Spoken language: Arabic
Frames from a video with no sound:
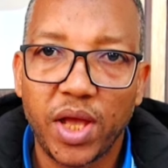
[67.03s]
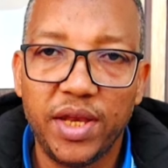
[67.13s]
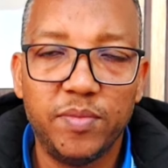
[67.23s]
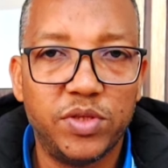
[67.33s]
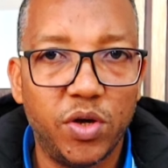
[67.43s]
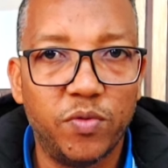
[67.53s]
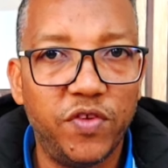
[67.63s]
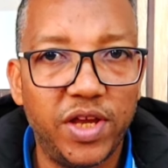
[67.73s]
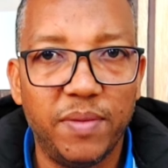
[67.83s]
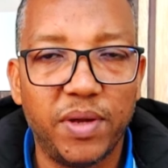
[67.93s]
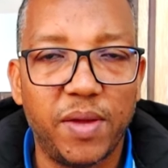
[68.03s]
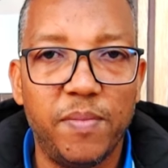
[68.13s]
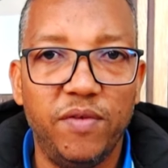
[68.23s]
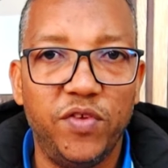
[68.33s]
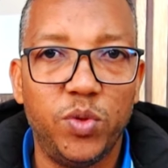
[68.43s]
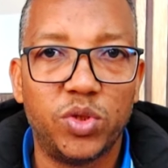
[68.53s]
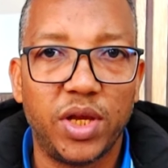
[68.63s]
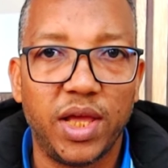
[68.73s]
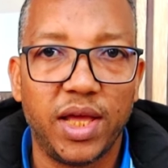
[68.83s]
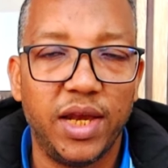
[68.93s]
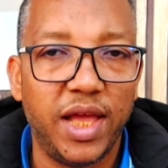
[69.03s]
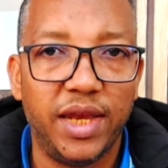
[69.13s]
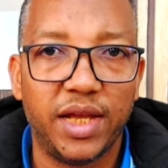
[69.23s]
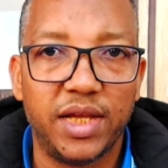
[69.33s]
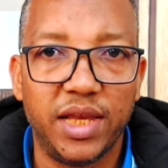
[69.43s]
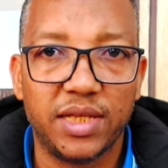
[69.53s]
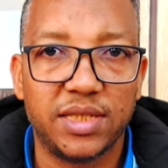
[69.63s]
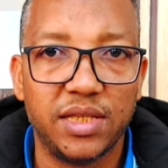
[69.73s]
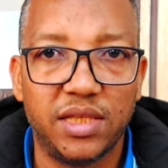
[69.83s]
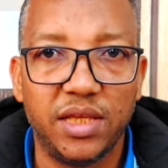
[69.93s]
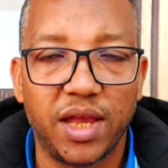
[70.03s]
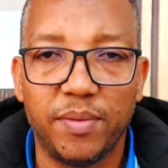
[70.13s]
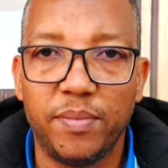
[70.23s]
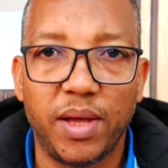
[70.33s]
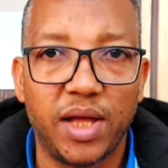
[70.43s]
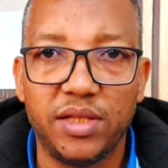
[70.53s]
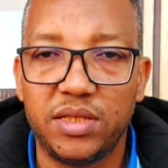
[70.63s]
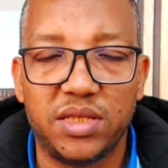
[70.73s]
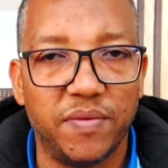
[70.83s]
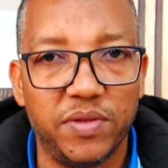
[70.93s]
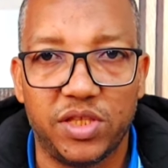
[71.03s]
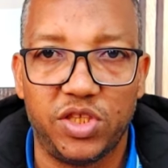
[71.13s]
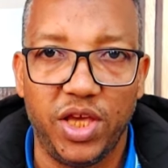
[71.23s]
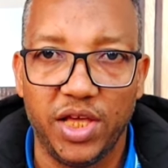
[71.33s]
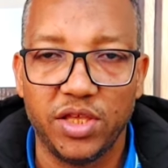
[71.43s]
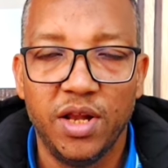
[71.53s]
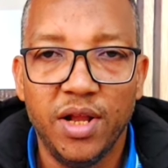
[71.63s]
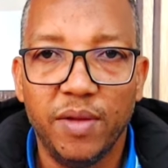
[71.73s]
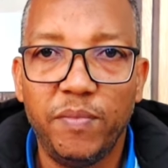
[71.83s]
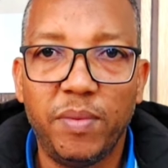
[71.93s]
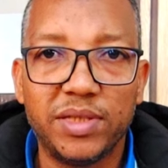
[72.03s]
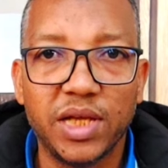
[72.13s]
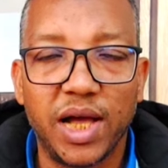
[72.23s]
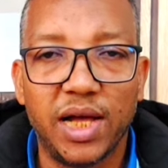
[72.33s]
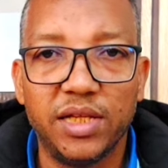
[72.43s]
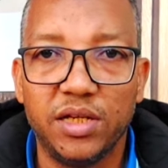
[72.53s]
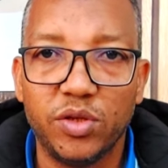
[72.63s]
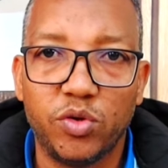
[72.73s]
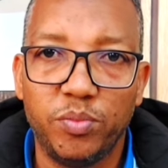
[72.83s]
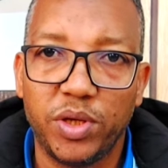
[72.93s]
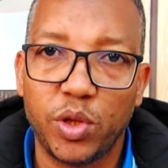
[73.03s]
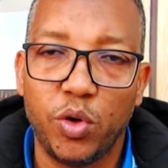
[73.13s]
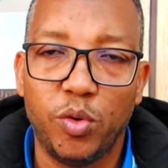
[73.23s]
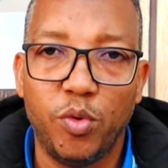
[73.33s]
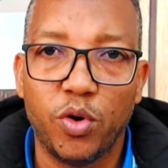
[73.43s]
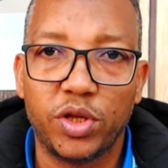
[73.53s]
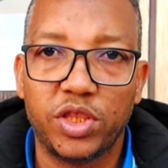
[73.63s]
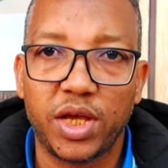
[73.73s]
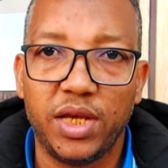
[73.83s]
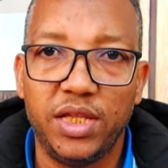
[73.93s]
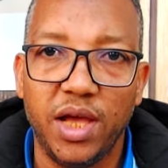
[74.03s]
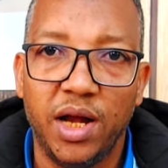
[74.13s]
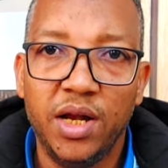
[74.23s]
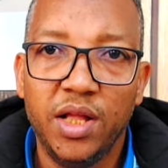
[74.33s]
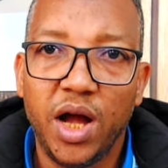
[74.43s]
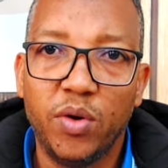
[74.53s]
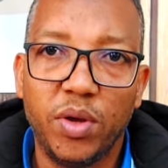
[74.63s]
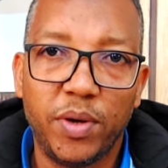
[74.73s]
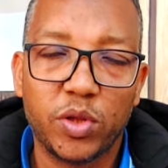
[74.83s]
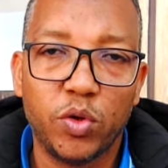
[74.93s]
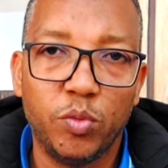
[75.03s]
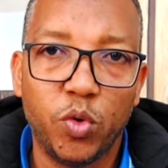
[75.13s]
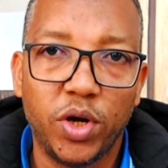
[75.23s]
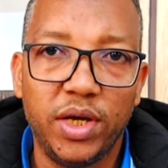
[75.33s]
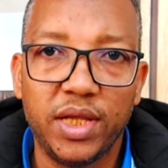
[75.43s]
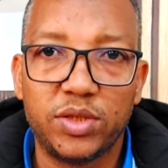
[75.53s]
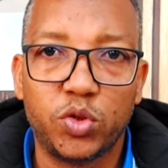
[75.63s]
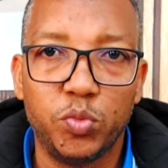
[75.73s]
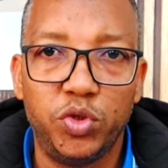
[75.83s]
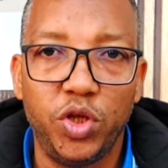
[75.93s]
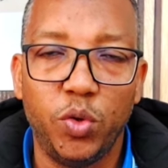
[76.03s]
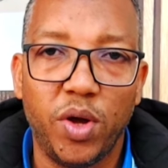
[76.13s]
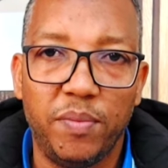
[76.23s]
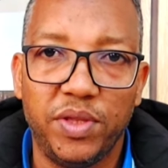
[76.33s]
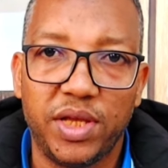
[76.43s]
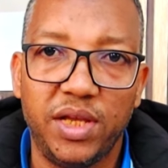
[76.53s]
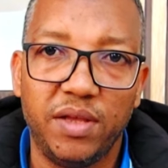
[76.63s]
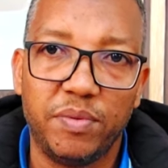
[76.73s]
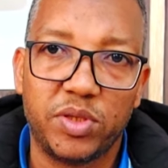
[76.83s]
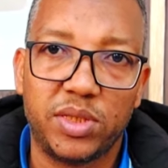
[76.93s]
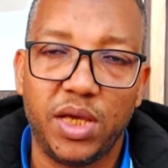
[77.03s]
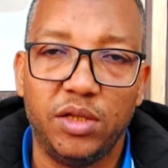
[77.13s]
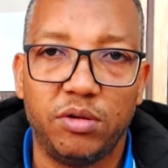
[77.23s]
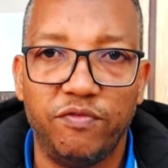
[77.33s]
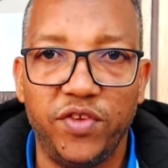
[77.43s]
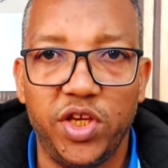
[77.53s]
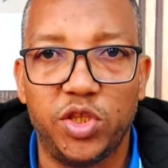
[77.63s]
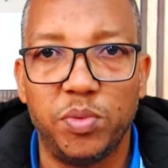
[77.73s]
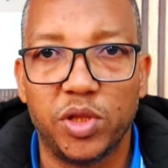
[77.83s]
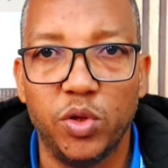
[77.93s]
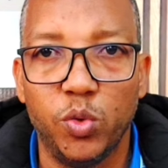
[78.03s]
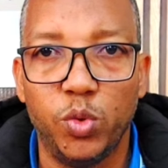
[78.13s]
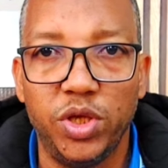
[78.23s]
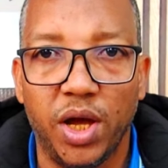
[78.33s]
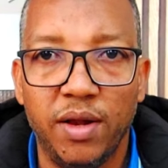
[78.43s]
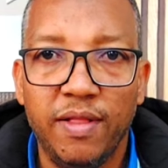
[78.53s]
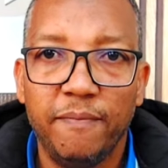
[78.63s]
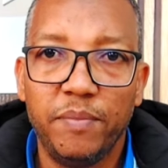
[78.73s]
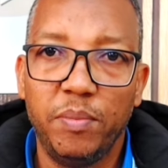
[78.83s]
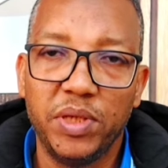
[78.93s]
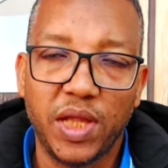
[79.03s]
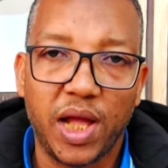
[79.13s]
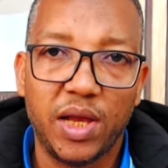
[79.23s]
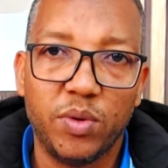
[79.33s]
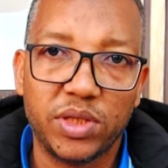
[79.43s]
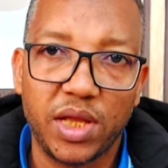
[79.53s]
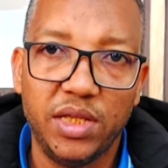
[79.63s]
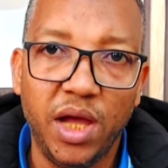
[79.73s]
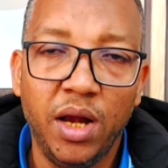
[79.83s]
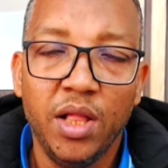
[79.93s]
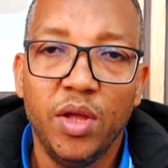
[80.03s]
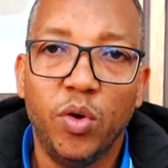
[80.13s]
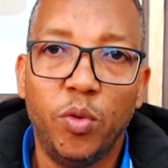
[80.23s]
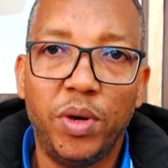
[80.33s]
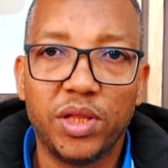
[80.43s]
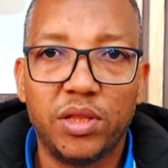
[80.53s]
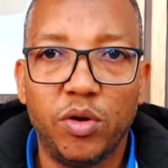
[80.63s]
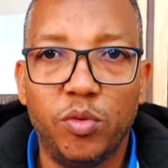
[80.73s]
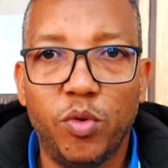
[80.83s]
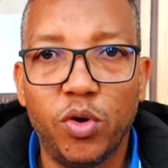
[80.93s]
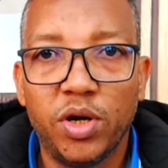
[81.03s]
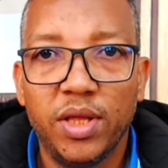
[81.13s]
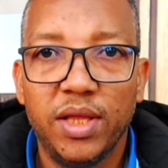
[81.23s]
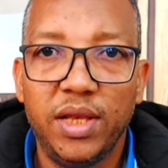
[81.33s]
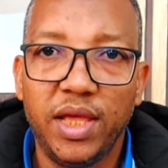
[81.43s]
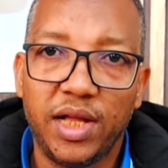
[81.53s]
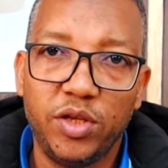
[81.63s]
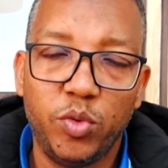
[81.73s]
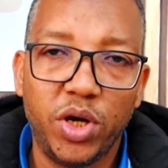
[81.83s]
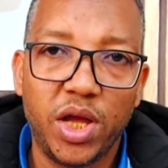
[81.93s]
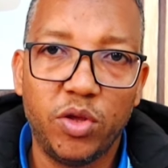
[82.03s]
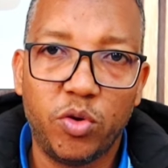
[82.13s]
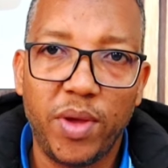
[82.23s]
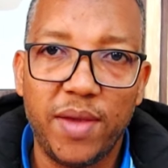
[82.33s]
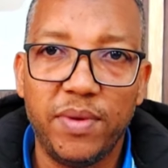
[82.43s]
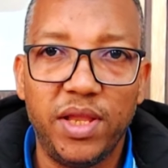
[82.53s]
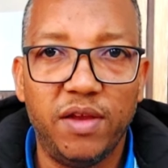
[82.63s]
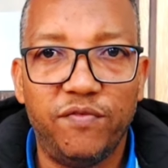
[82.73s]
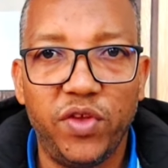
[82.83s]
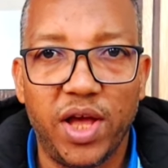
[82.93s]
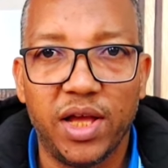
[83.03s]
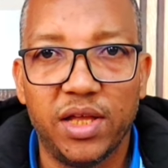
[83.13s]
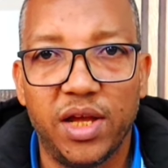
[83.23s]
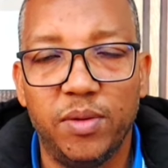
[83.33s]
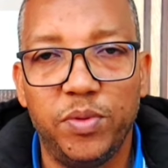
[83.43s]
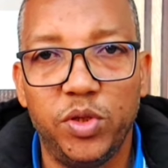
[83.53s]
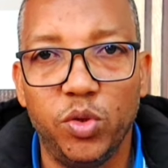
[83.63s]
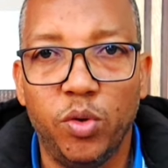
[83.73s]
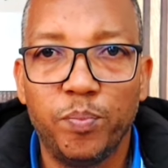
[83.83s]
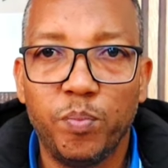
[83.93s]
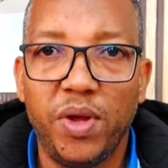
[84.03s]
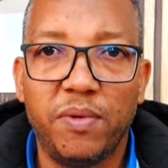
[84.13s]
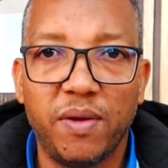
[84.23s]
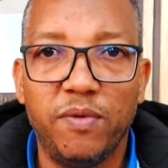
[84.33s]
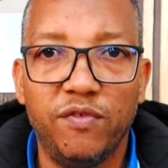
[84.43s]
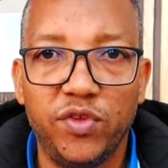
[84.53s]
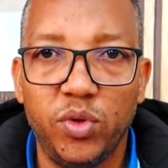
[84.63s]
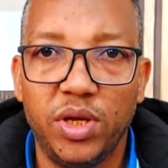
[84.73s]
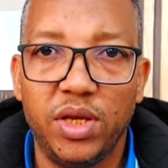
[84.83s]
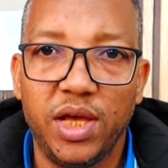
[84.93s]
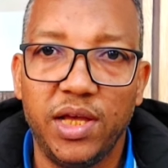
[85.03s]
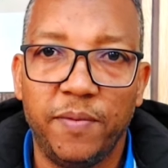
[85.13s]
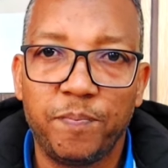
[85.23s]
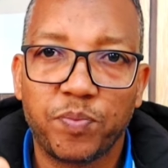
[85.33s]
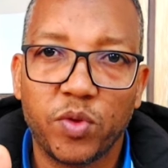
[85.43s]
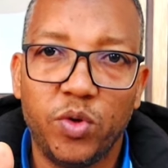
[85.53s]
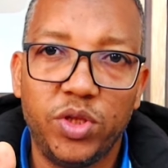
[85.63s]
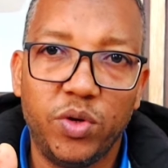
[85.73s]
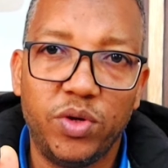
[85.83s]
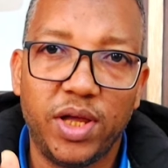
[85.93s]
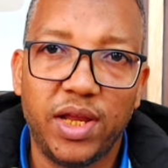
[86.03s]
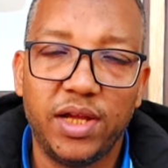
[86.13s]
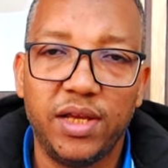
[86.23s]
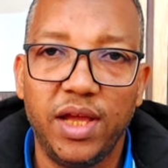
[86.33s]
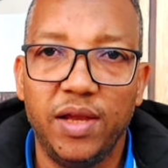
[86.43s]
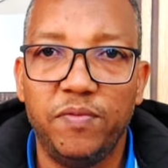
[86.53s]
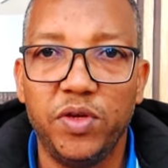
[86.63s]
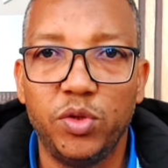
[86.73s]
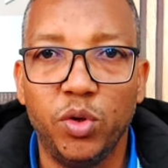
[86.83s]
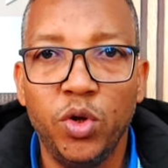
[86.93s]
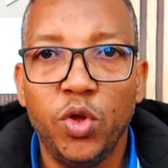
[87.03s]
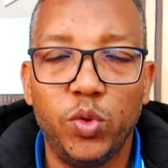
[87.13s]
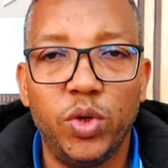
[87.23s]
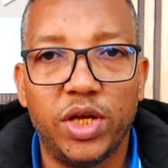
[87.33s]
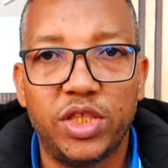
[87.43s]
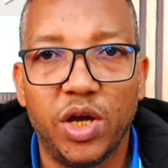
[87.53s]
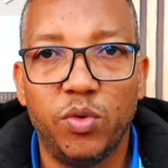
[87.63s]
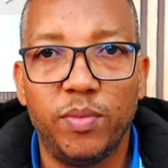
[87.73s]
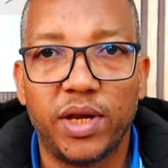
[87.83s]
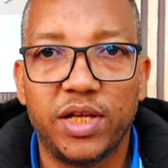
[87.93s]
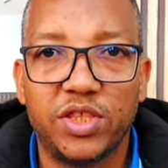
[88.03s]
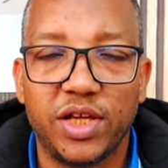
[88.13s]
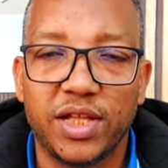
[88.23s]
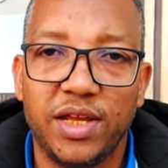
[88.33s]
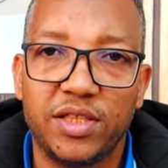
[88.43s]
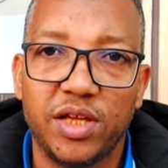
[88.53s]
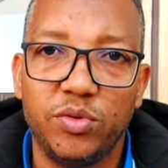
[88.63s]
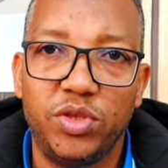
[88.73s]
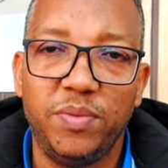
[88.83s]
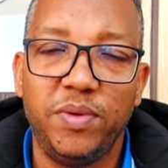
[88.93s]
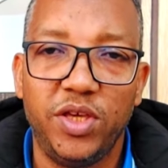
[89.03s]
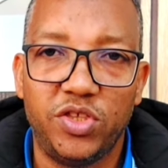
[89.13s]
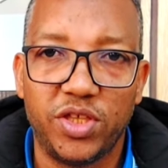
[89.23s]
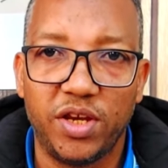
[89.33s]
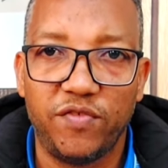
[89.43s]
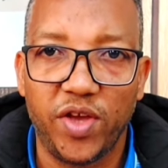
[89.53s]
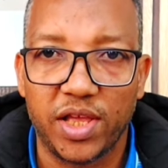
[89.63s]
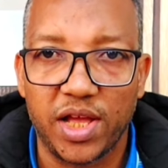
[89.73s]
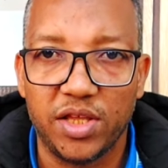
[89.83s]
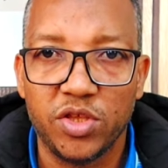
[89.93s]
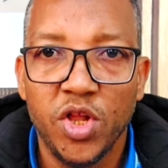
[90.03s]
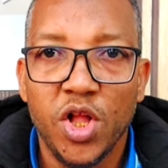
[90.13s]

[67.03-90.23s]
انا مزاوق فيك الا ما كمل الفيديو حتى الاخر لانك الا حصلتي راه ما غادي تستافد حتى شي حاجه المهم اصدقاء غادي نعطيكم بعض الامور التقنيه او بعض الامور اللي خصكم ديروها بعدا كاينه باش تساعدكم في اثبات الهويه للبطاقه الوطنيه وبعض الامور اللي غادي نوريها لكم عمليا في اخر الفيديو المهم كملوا الفيديو الى النهايه وديروا لنا لايك للفيديو ولا كنتي اول مره كتشاهد قناه خالد يوتيوب اشترك في القناه